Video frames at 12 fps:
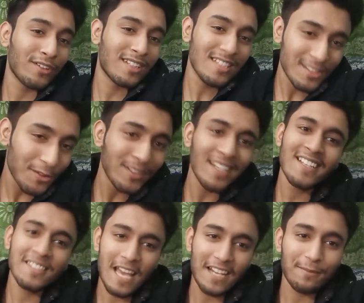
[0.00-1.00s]
और किसको नहीं
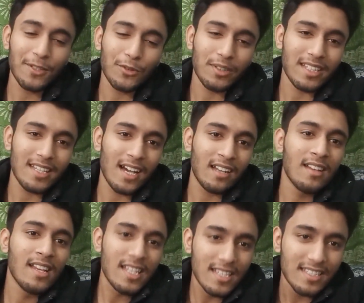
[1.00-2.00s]
एक्साइटमेंट होती है यार
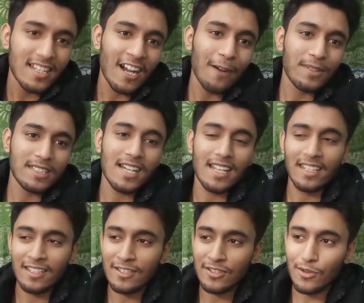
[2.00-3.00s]
इस जगह पर जाने की